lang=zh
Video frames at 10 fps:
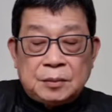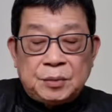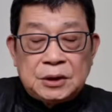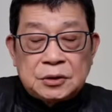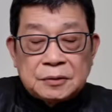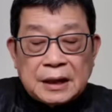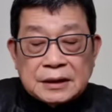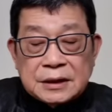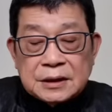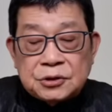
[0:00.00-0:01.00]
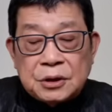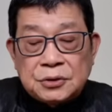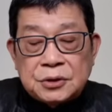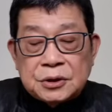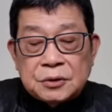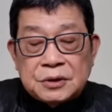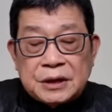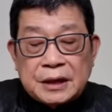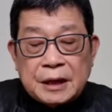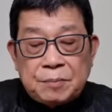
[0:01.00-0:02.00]
民主党在这次选举中
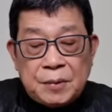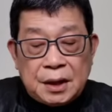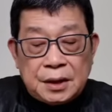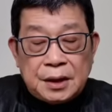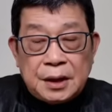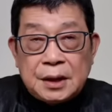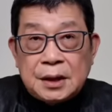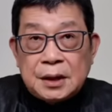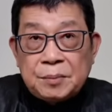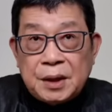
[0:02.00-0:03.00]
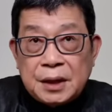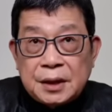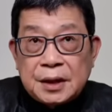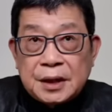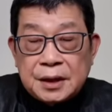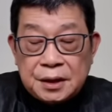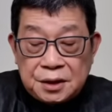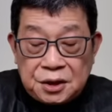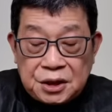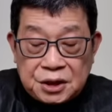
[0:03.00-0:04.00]
显然面临面临
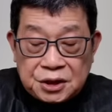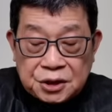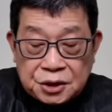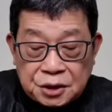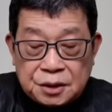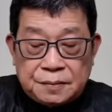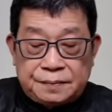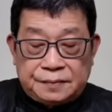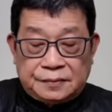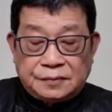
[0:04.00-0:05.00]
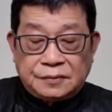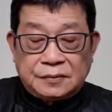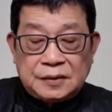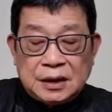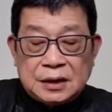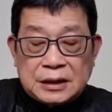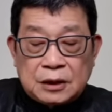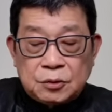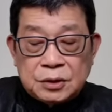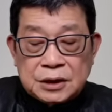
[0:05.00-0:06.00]
逆势。嗯，在
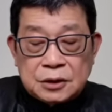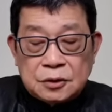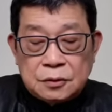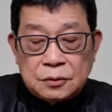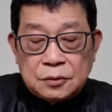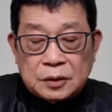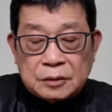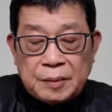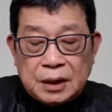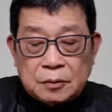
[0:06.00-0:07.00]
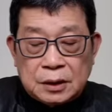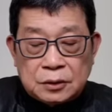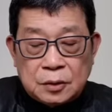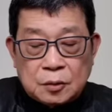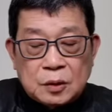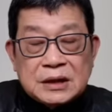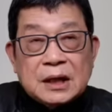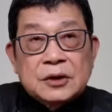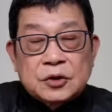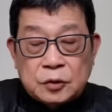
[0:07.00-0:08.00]
如此众多的美国人对国
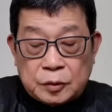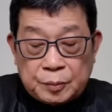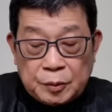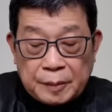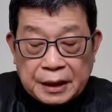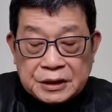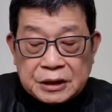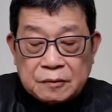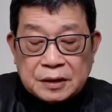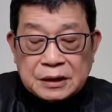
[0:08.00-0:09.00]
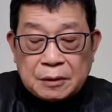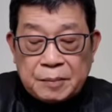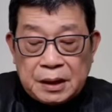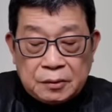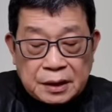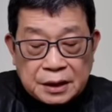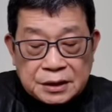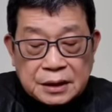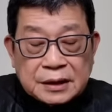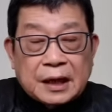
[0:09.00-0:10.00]
家和总统不满的情况下，没有哪个
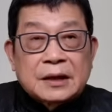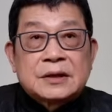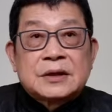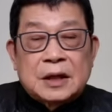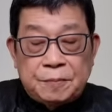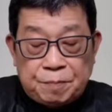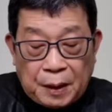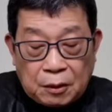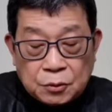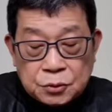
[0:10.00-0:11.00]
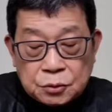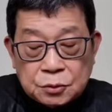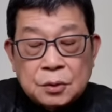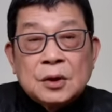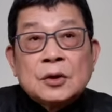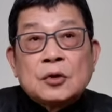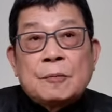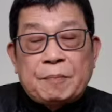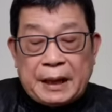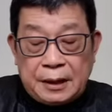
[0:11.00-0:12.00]
政党。曾保住
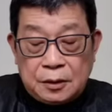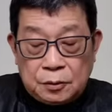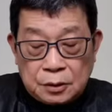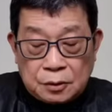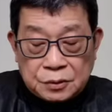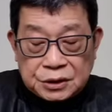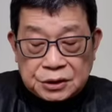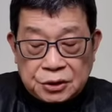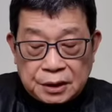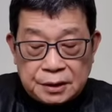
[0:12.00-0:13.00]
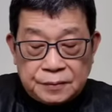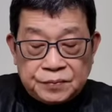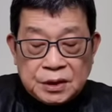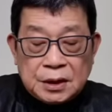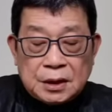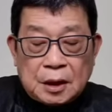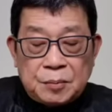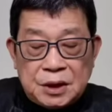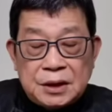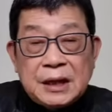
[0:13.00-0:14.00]
对白宫的控制权，而
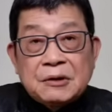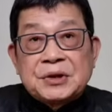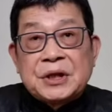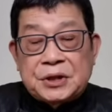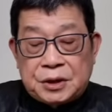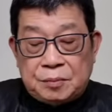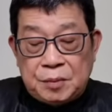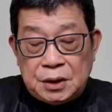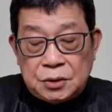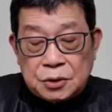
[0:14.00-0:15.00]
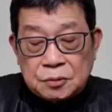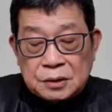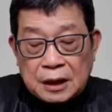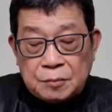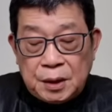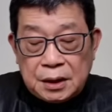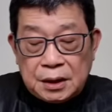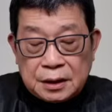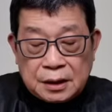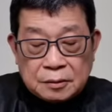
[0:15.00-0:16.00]
民调显示，民主党面
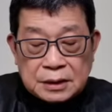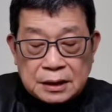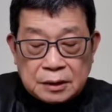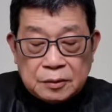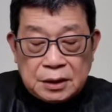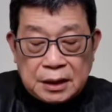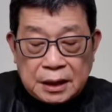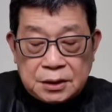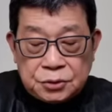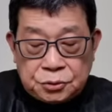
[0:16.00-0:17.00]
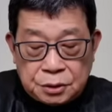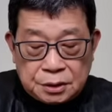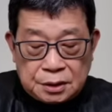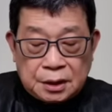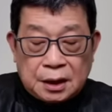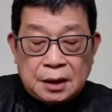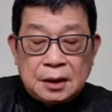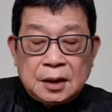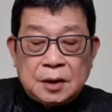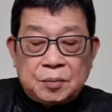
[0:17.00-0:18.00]
临的挑战更为严峻啊！
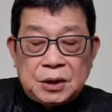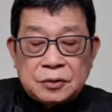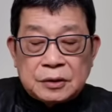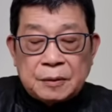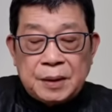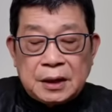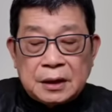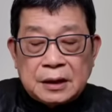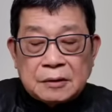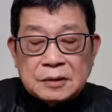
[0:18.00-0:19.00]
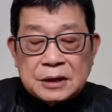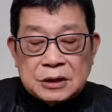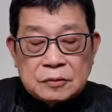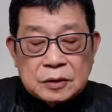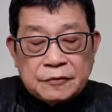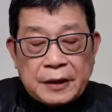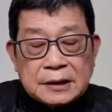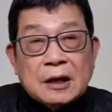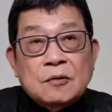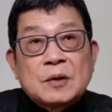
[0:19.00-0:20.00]
民主党面临的挑战似乎是发
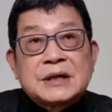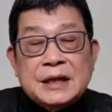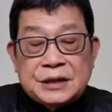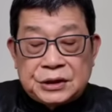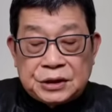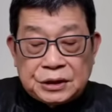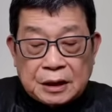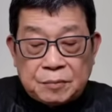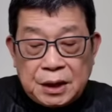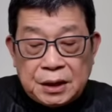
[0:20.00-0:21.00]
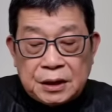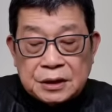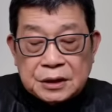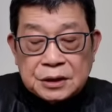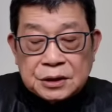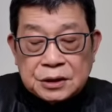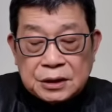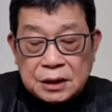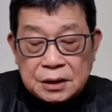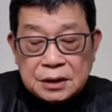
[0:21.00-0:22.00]
达国家执政党面临的政治
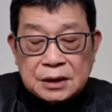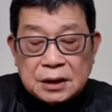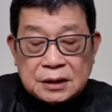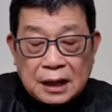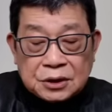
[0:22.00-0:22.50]
竞争大